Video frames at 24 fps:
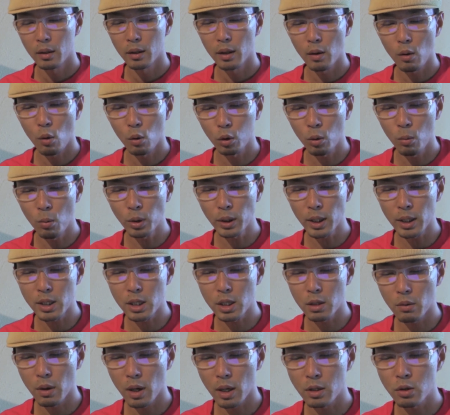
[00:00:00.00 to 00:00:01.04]
で、子どもた
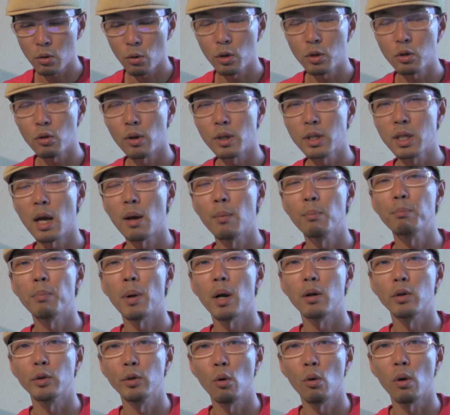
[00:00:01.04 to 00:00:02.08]
ちはそれぞれ3
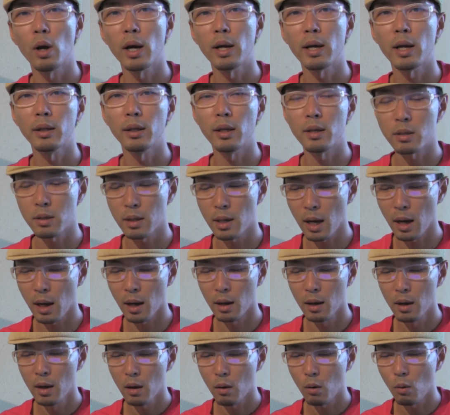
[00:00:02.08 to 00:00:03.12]
泊4日なんです
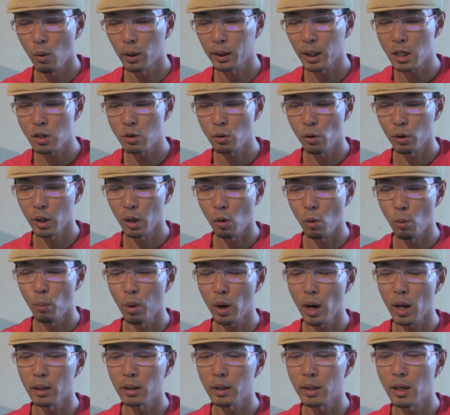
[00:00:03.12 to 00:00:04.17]
が、私のような
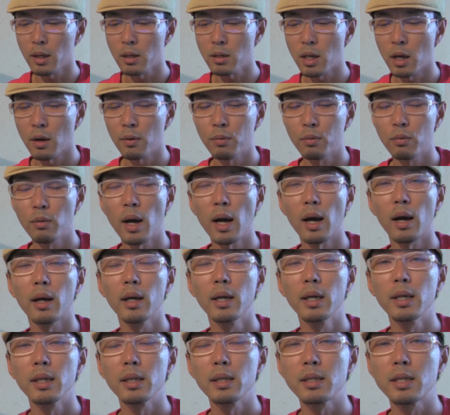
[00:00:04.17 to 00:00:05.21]
ボランティアスタッフは
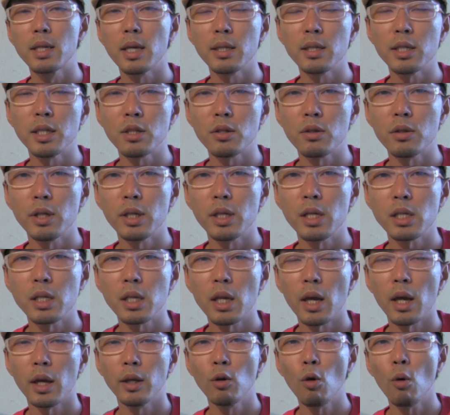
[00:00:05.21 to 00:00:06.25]
前日入りし
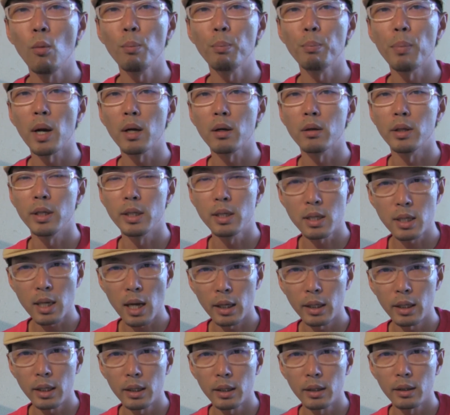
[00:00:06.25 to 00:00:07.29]
て4泊5
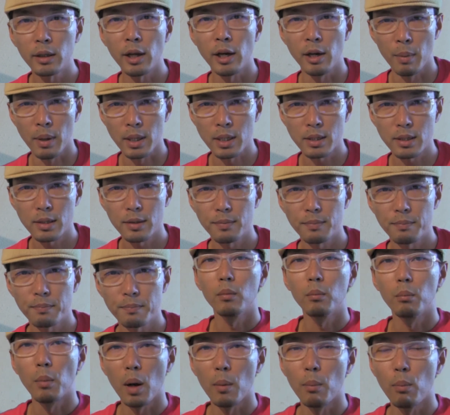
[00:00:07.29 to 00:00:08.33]
日になります。
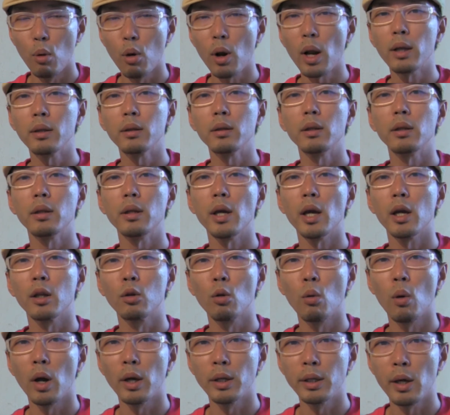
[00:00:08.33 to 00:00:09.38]
ボランティア
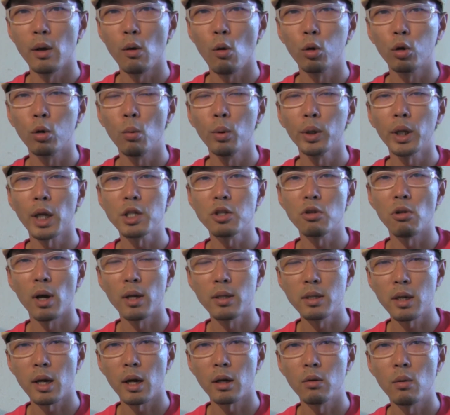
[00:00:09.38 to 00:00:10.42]
とはいえ子どもたちを
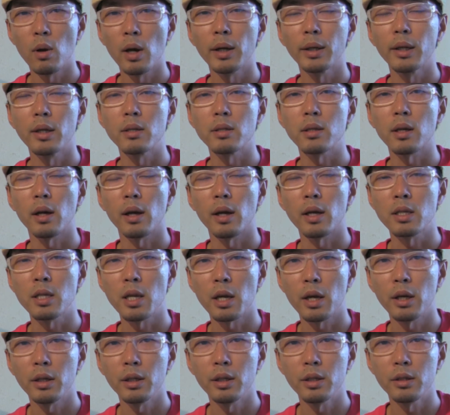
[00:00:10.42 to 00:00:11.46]
預かるわけですから
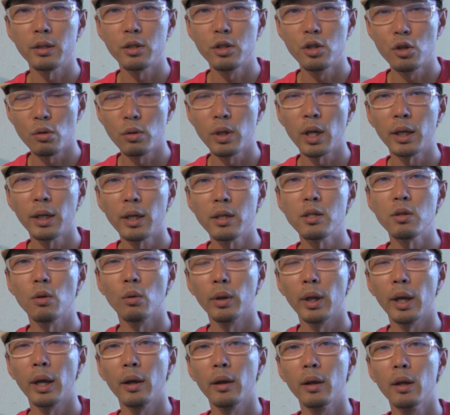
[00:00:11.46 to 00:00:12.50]
責任重大です
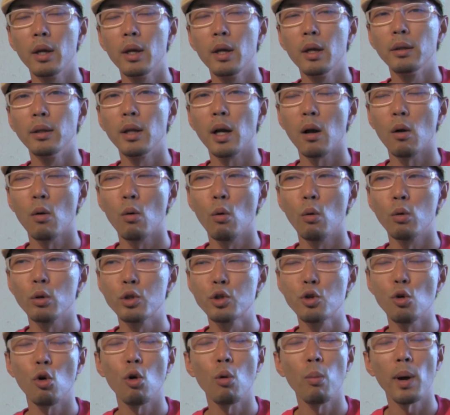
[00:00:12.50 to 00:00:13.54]
よね。
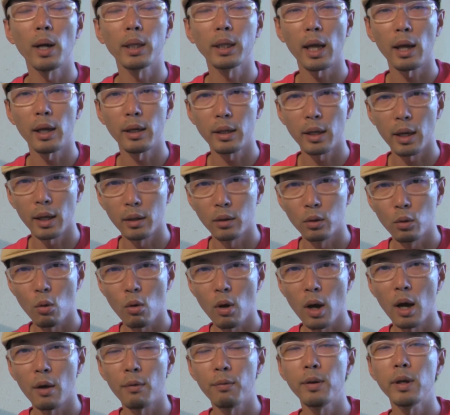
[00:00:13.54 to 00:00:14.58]
乗馬体験と
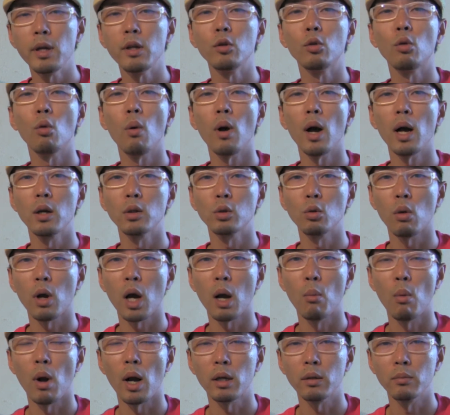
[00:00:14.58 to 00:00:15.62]
かフィールドワークと
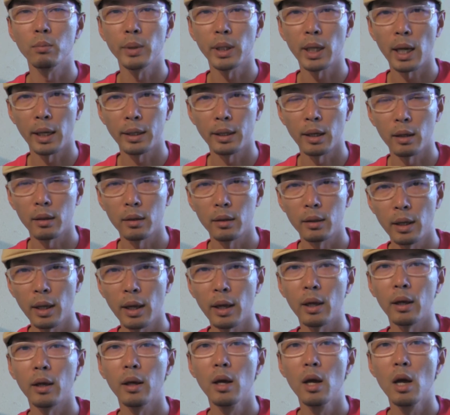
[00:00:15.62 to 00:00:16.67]
かもあるみたいなん
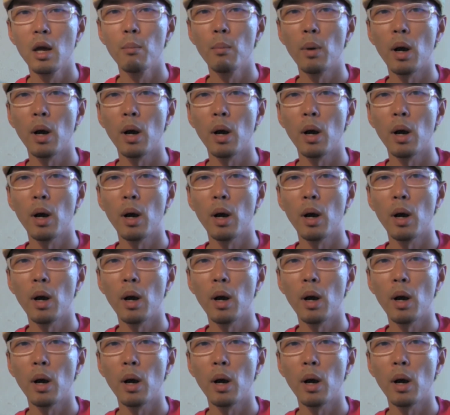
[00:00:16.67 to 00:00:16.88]
で、